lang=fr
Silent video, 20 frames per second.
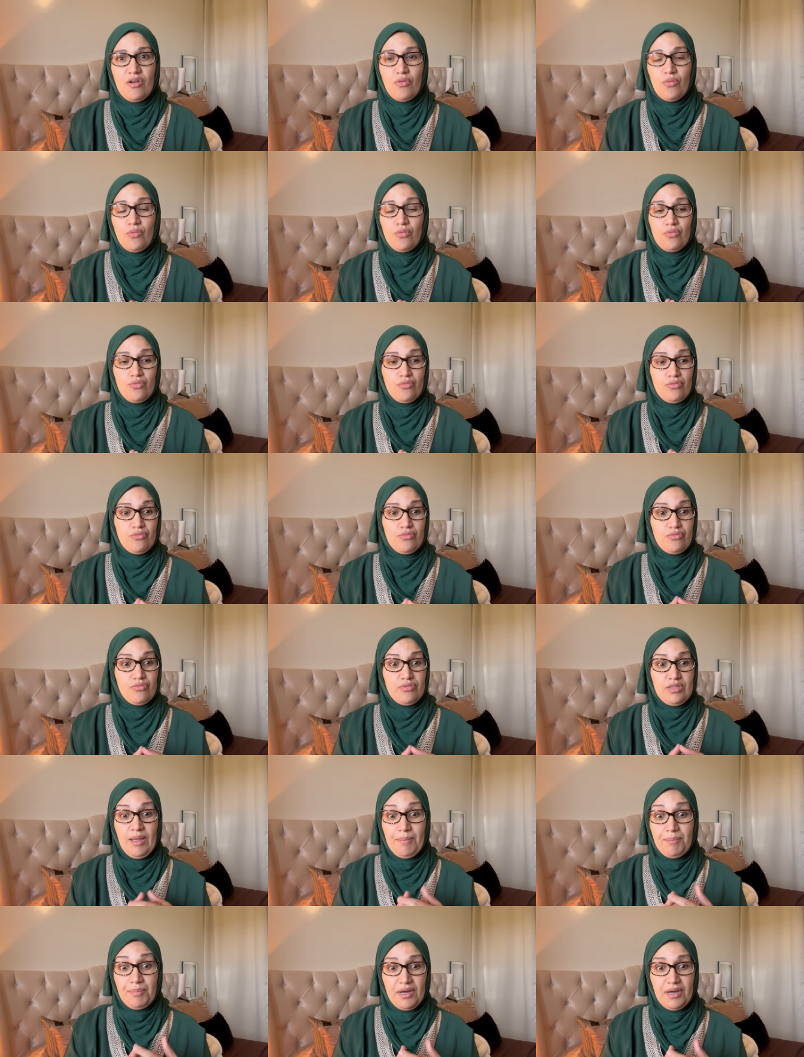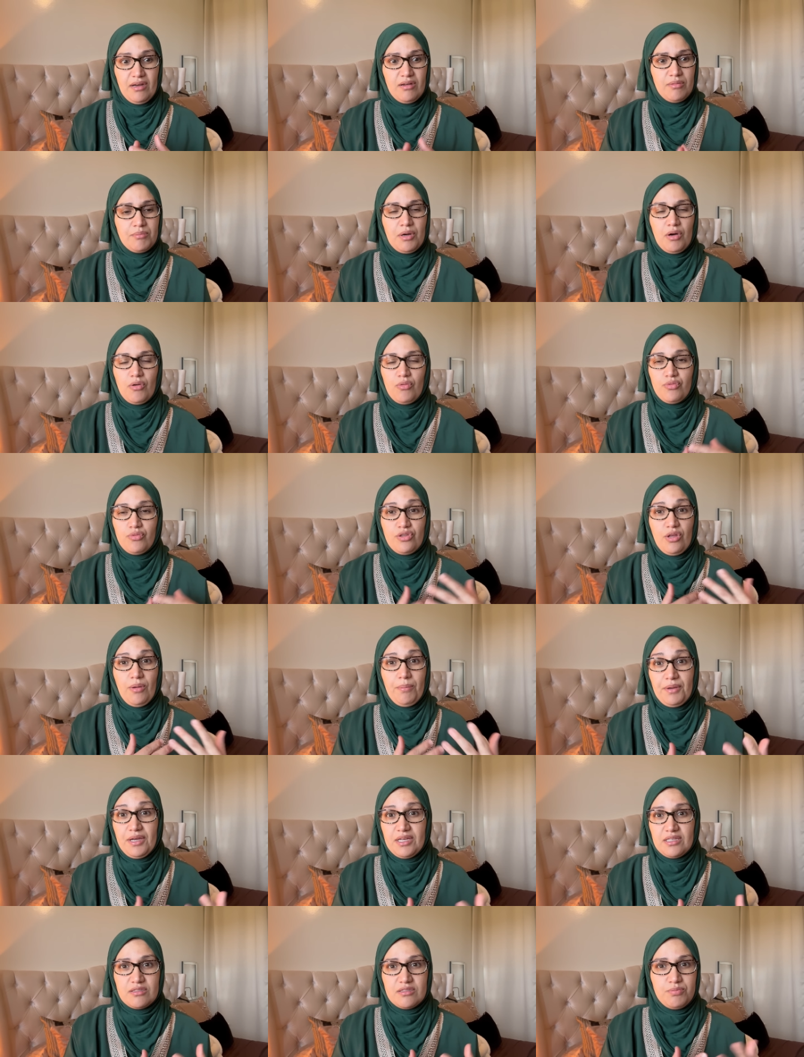on n'a pas, ben, on
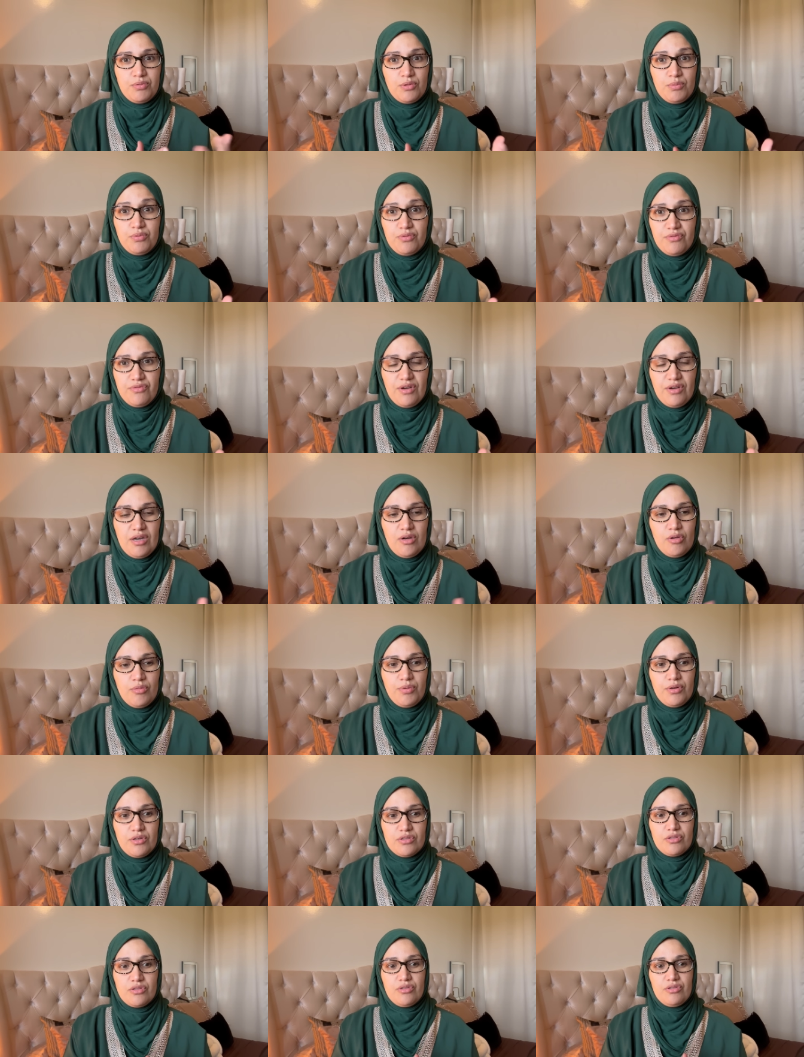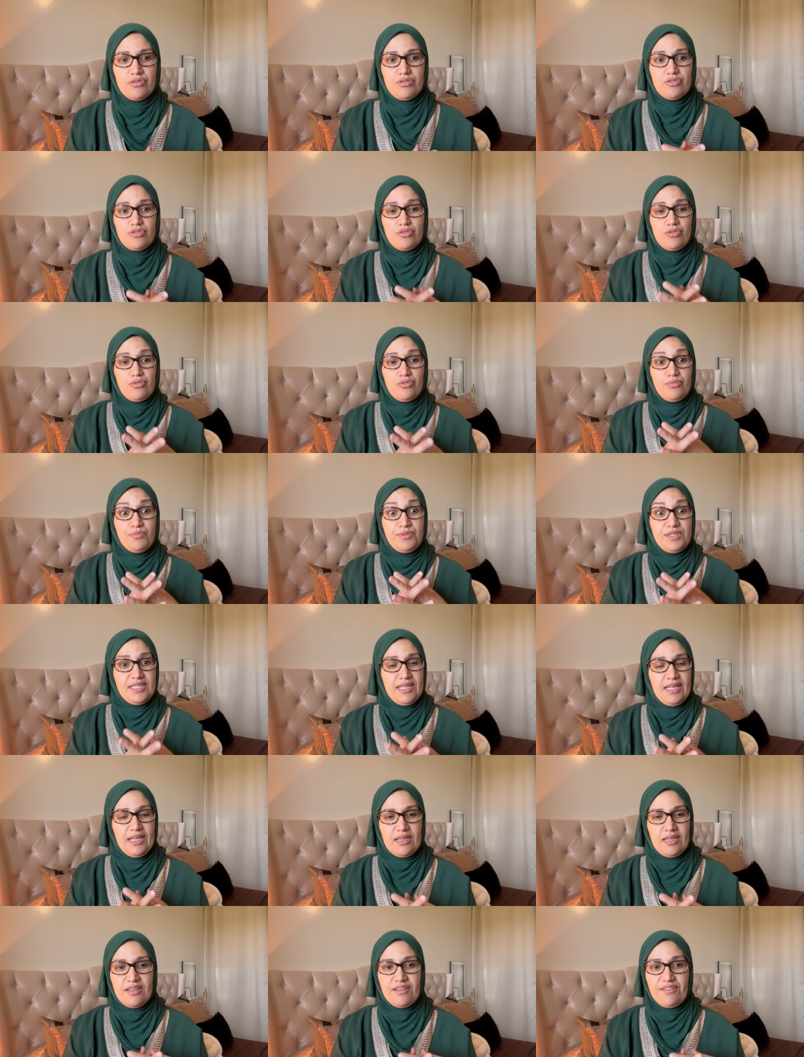emprunte pour pouvoir reprendre ce
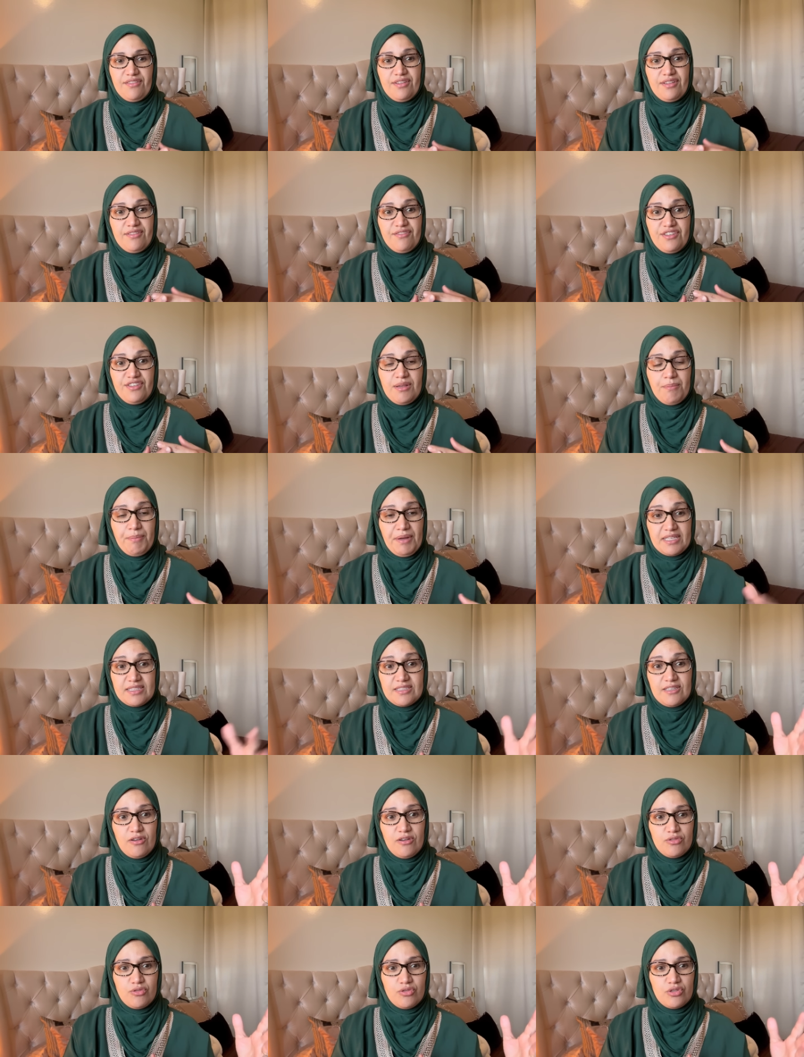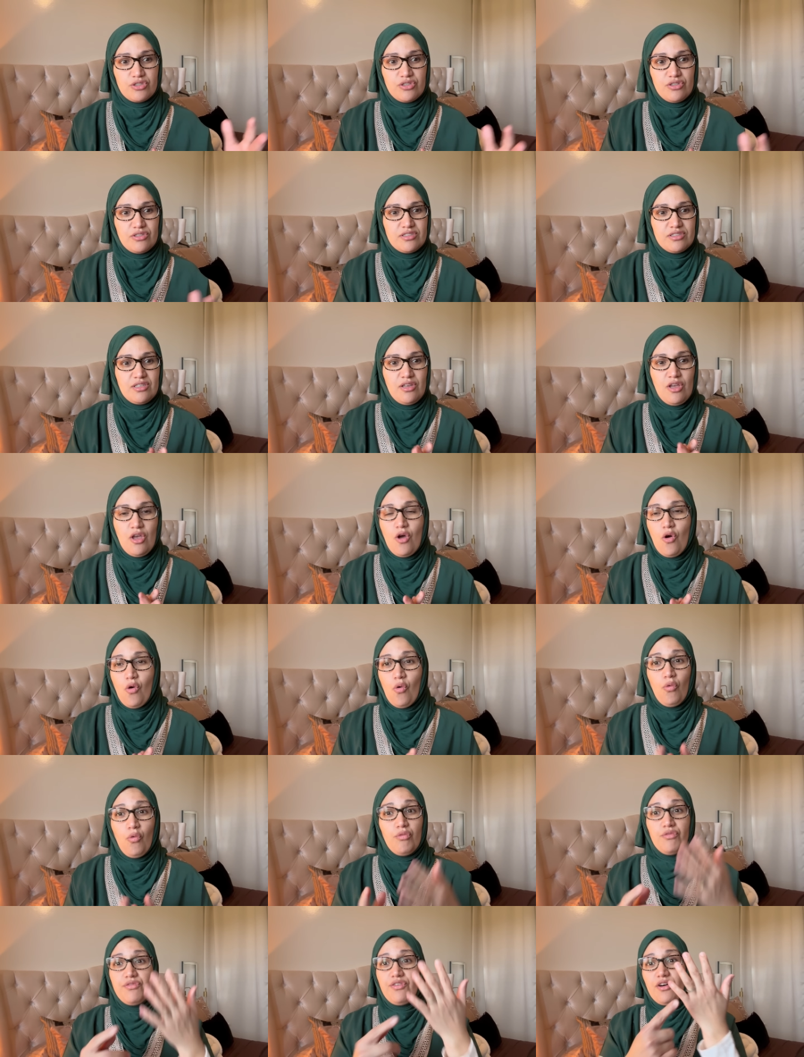billet et vite partir en urgence.
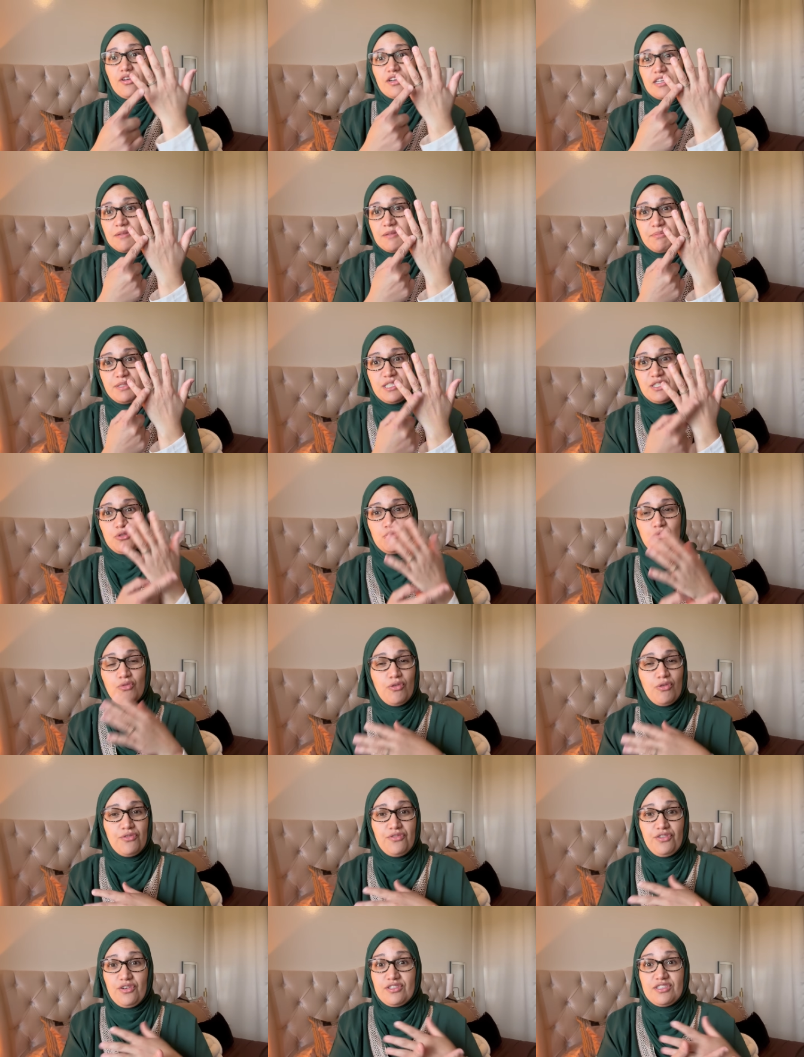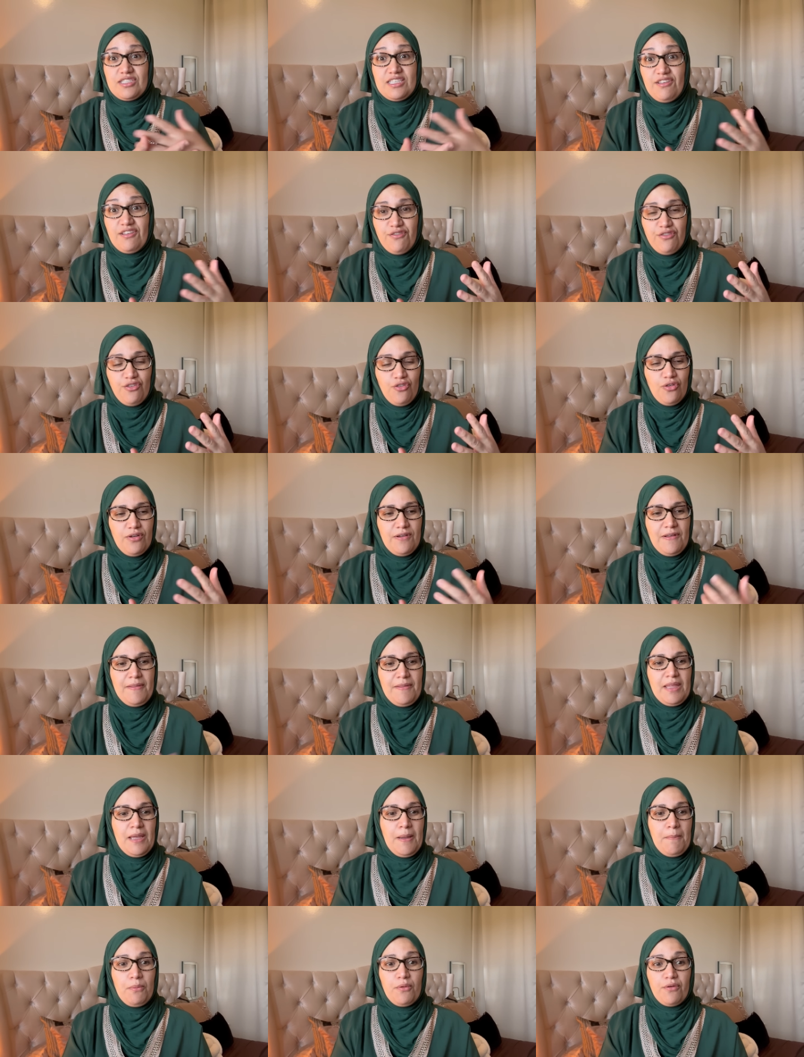On vend les bijoux, on vend ce qu'il faut
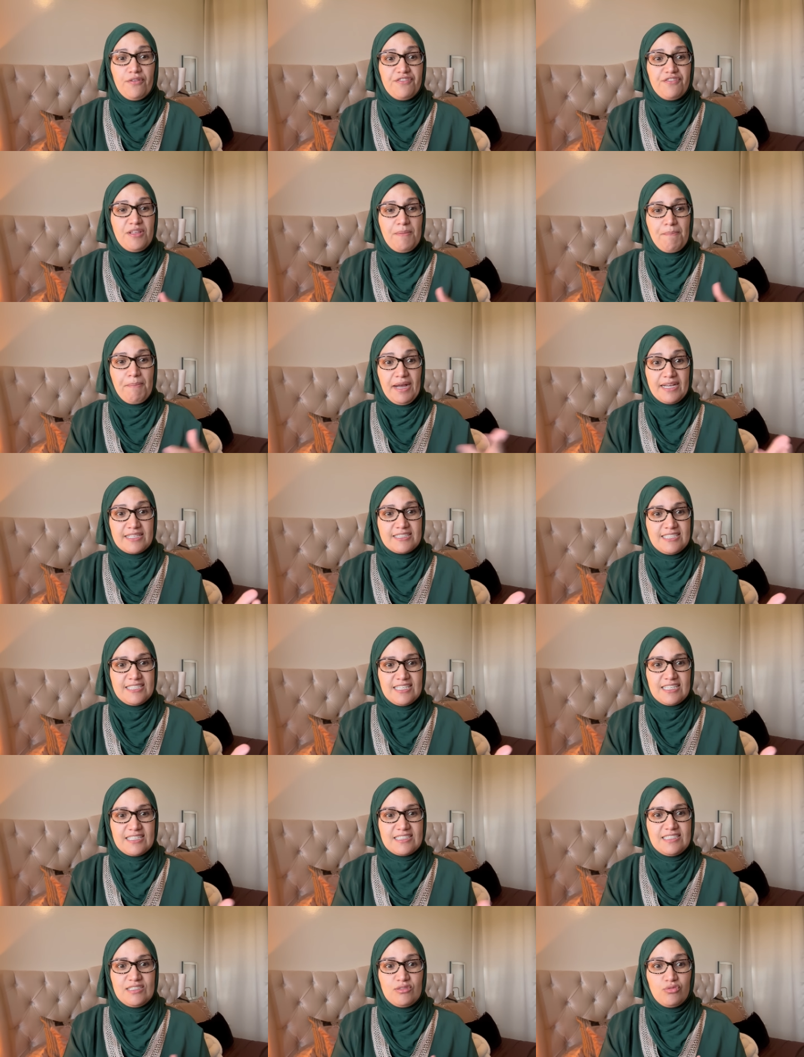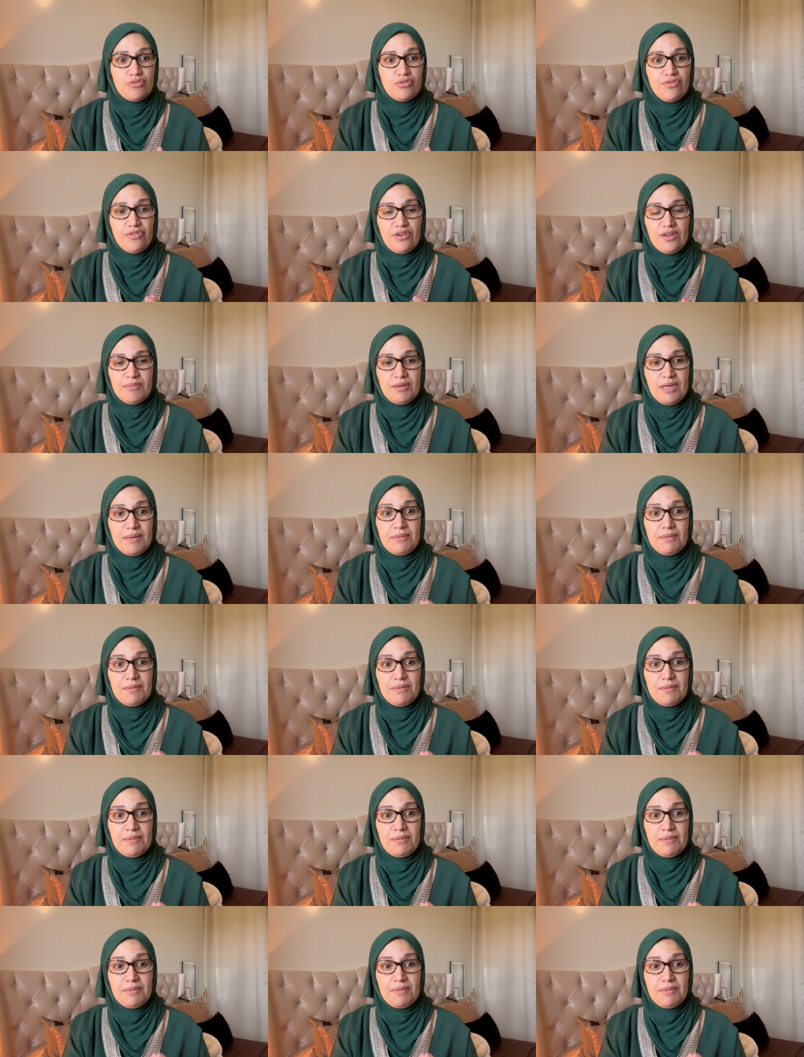pour vite partir. Si toutefois, ben,